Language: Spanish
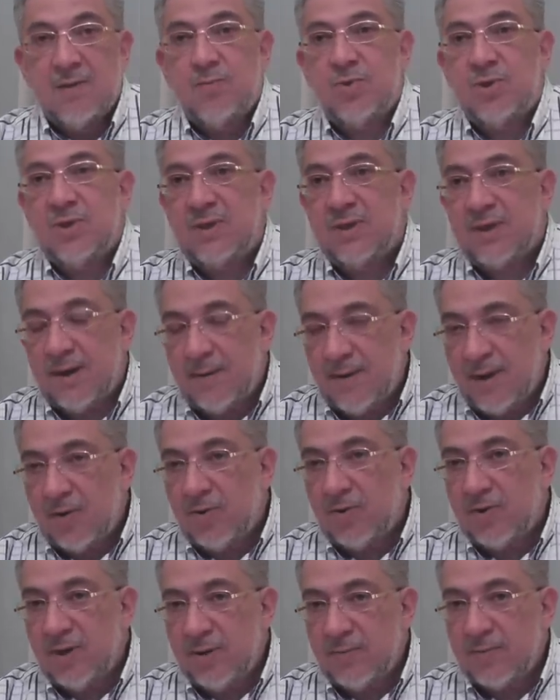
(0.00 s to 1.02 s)
Pues el
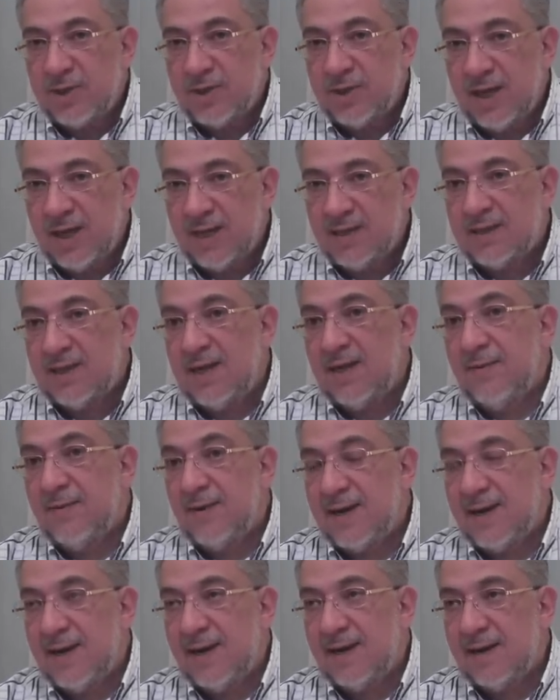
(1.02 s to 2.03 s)
trabajo del Mashiach es
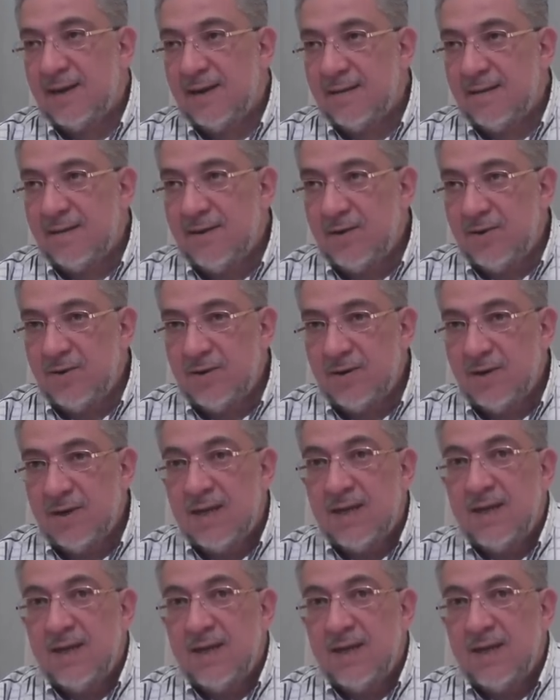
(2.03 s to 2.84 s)
elevar la creación